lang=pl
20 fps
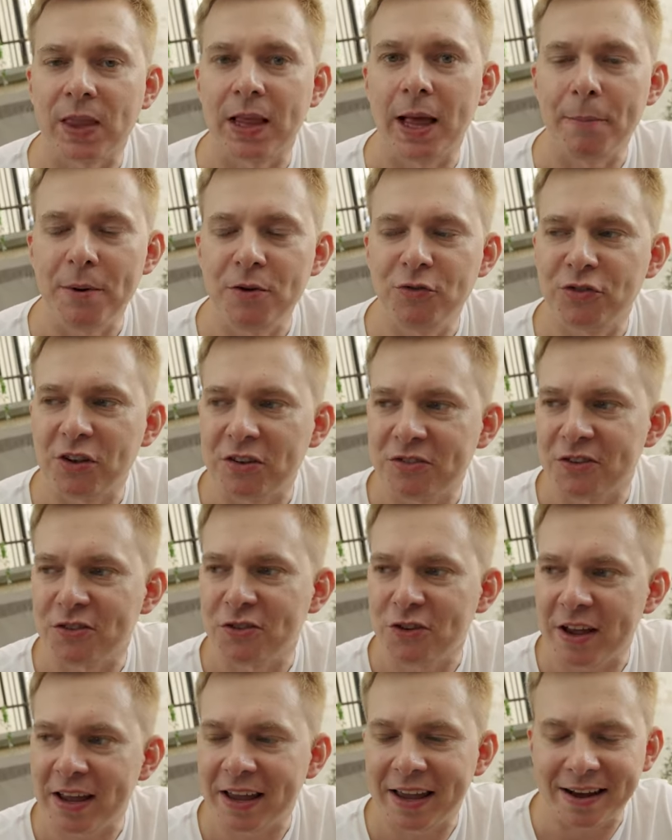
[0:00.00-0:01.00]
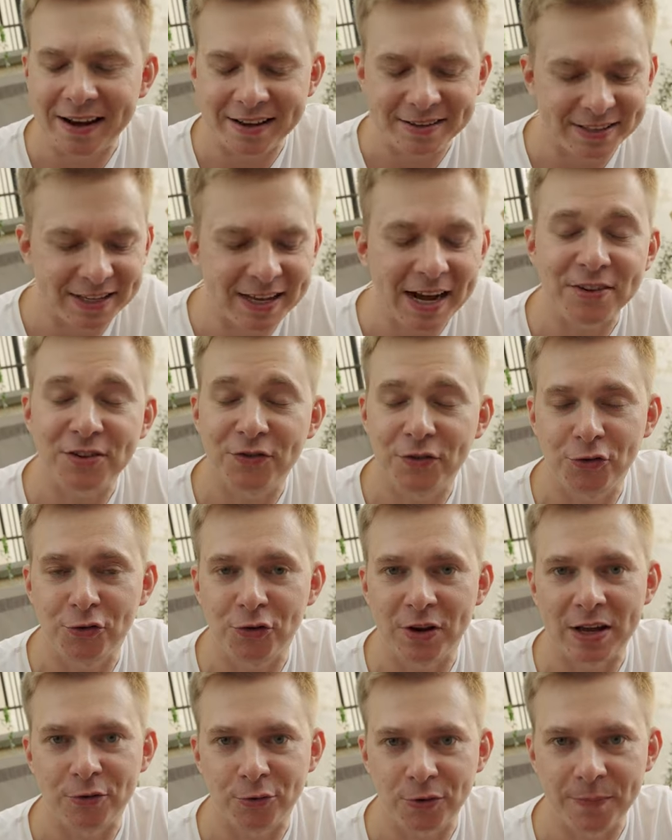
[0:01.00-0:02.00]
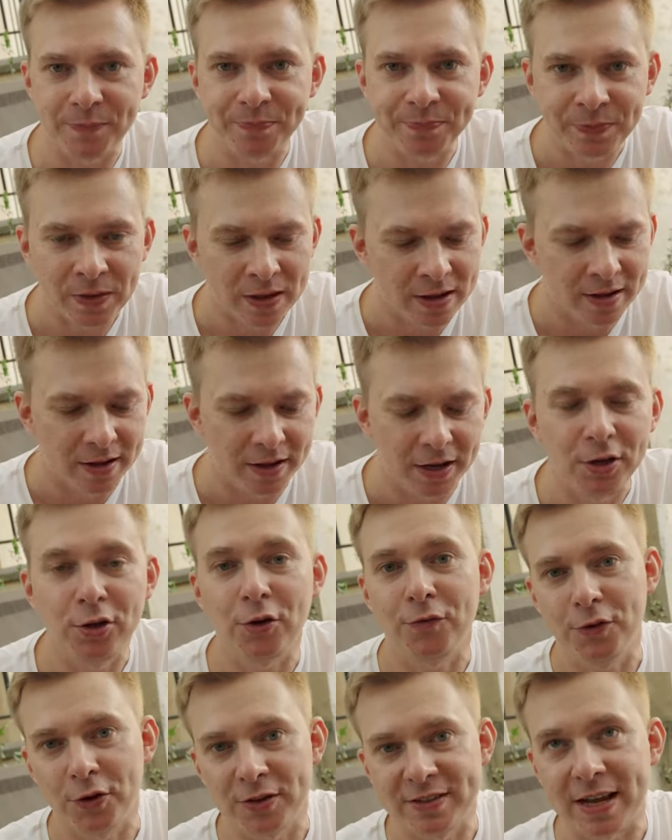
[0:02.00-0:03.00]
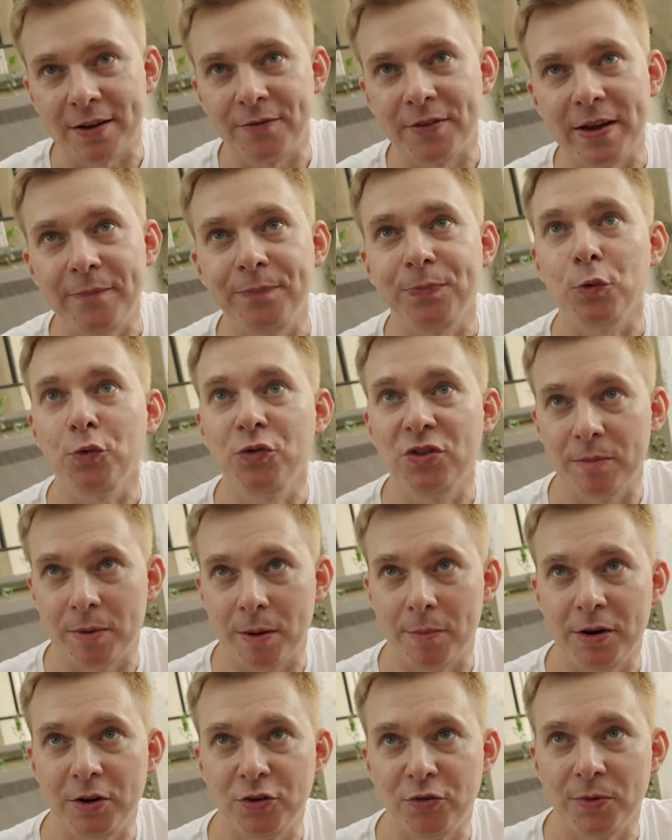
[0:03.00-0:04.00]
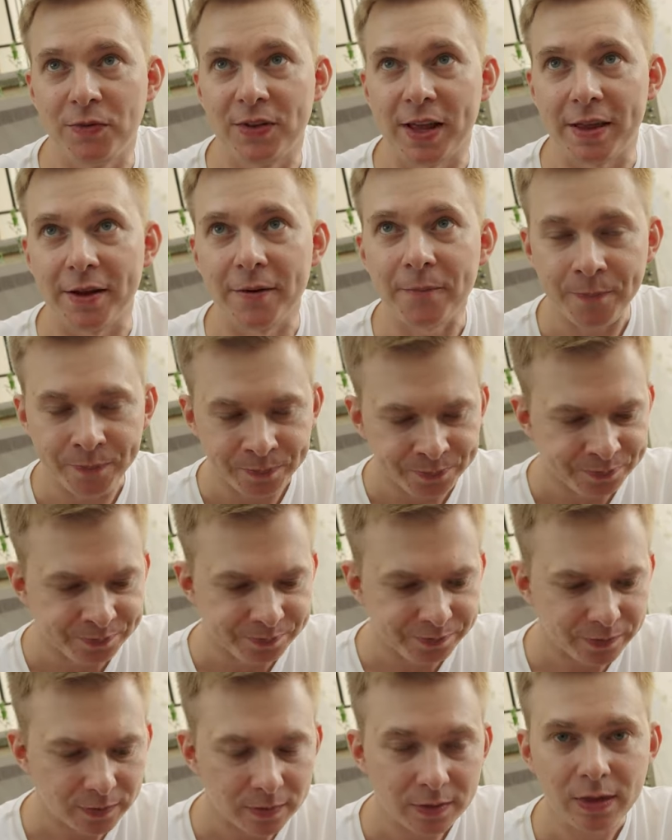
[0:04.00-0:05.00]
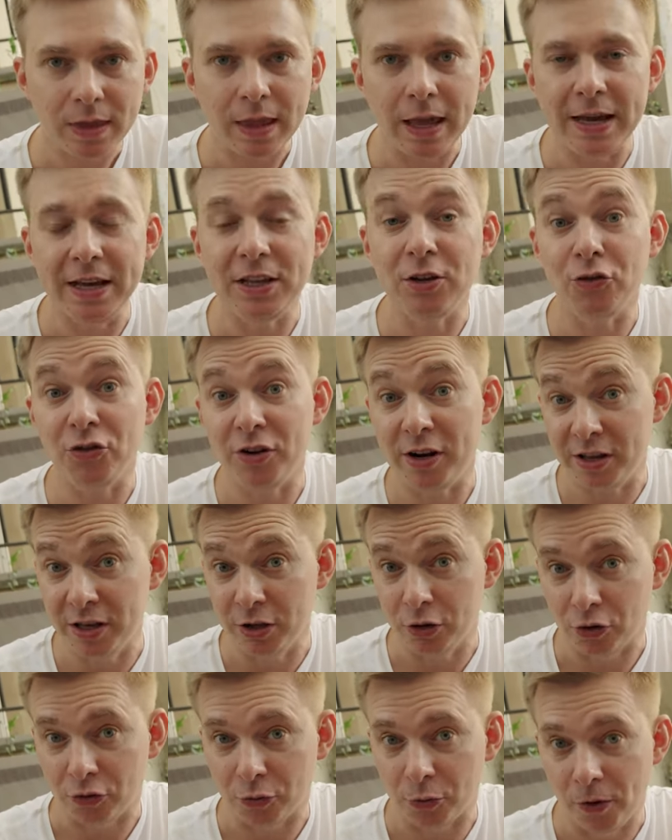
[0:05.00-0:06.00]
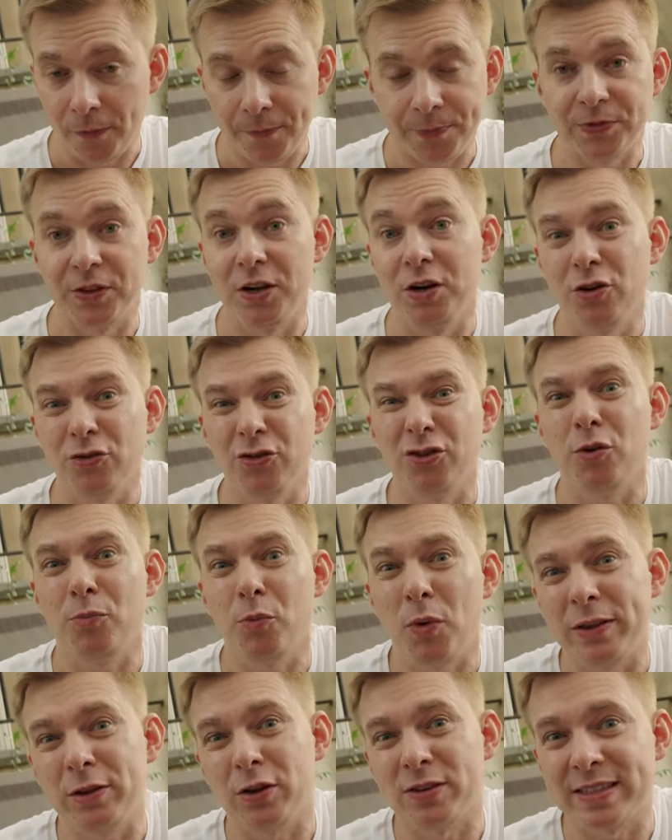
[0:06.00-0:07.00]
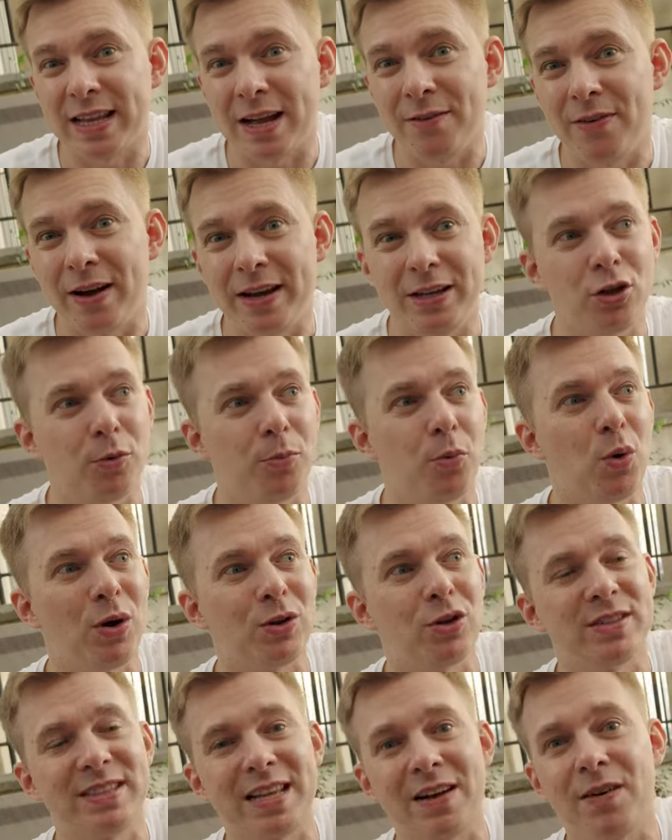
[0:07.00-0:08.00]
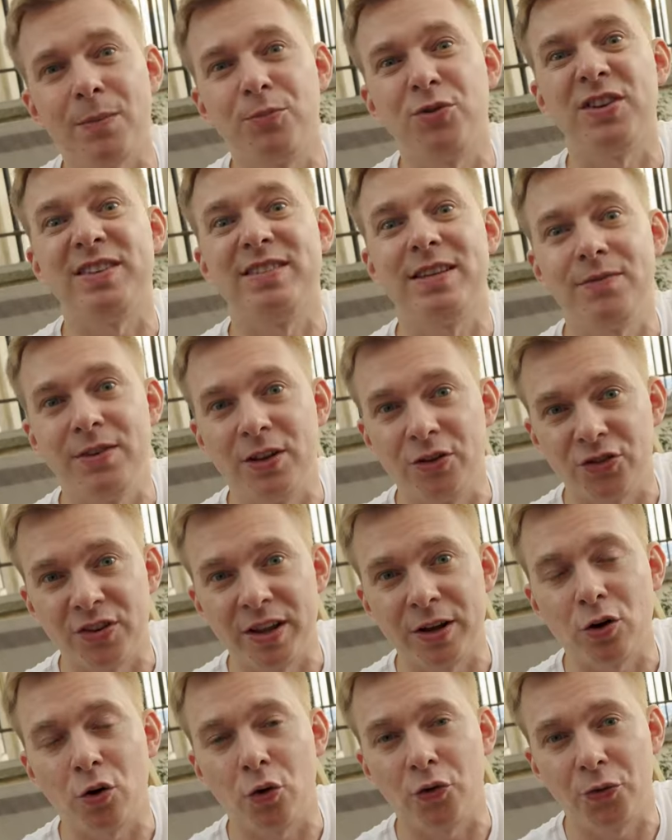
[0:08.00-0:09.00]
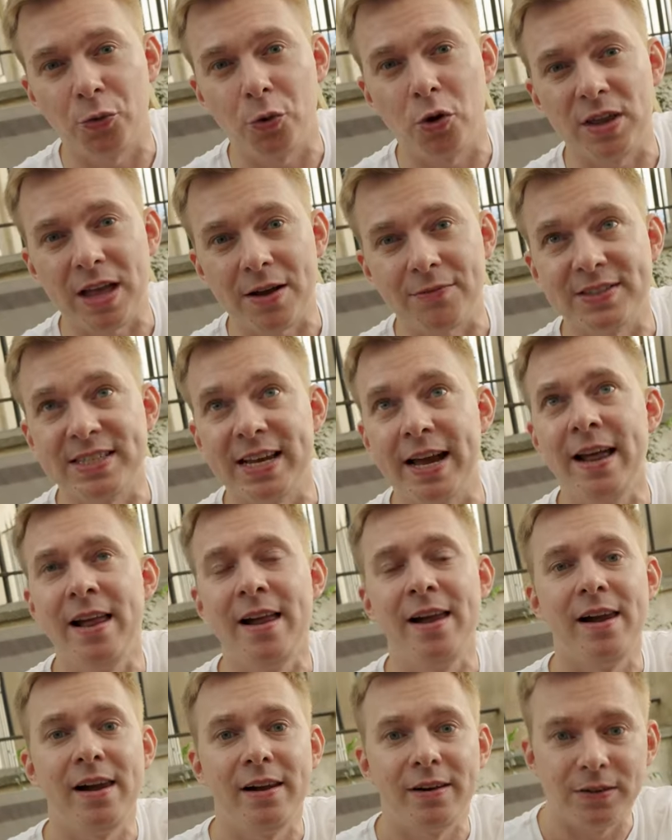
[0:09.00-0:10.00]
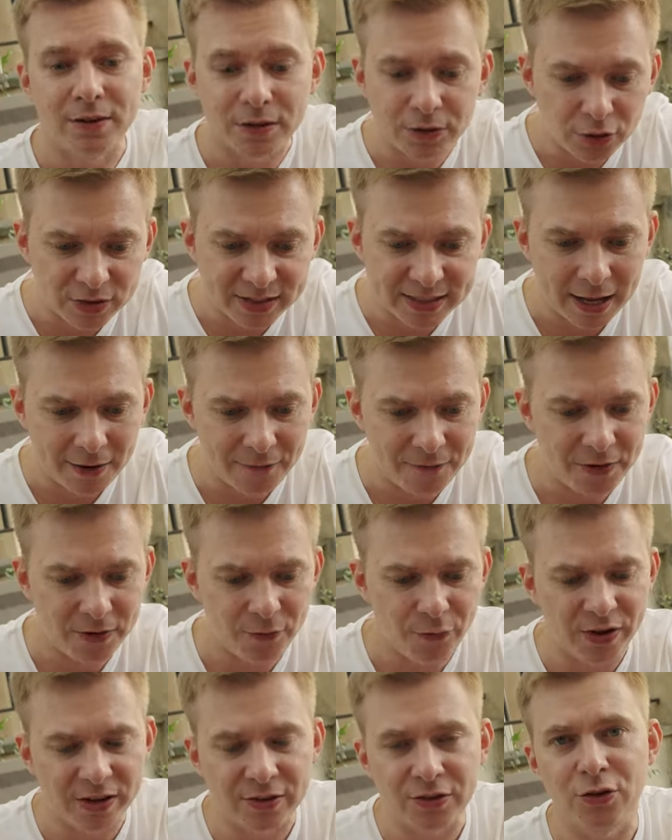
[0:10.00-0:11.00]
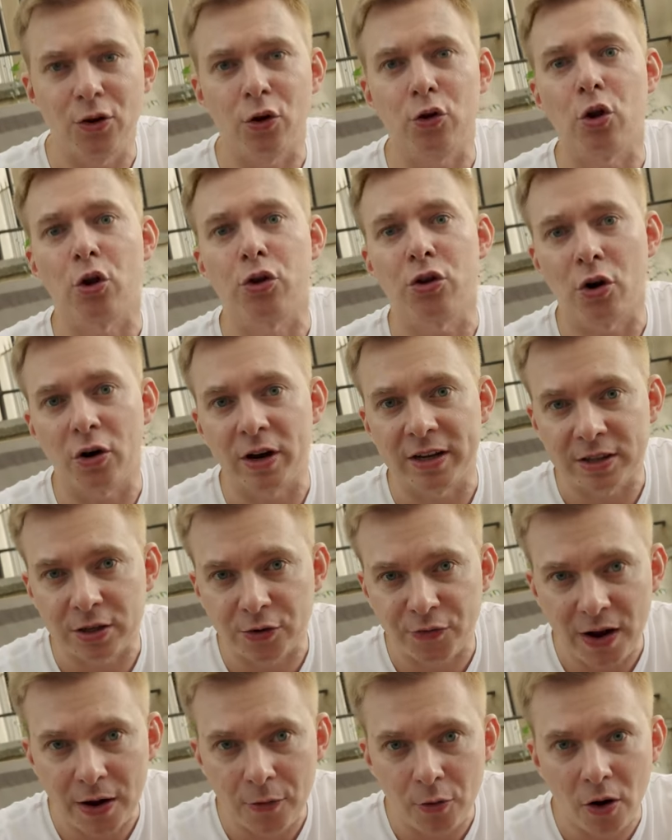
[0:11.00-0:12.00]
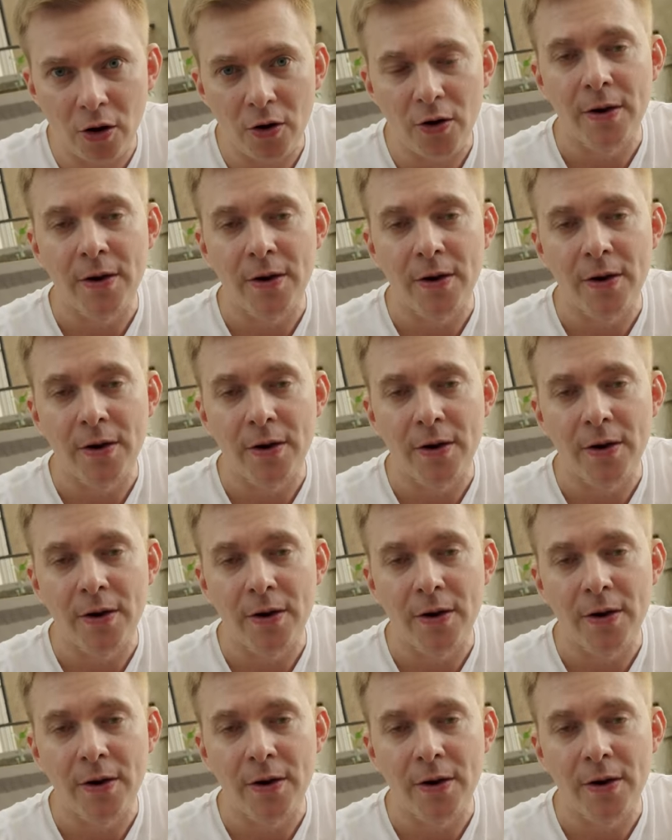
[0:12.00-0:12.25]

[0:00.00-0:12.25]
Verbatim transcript: Ja powiem szczerze, że raz, raz w życiu jadłem i to w dostawie, u Ciebie byliśmy wtedy. Mhm i to średnie doszło. Tylko, że to była dostawa i to była dostawa przez zewnętrznego usługodawcę dostawy, więc no to trochę trwało.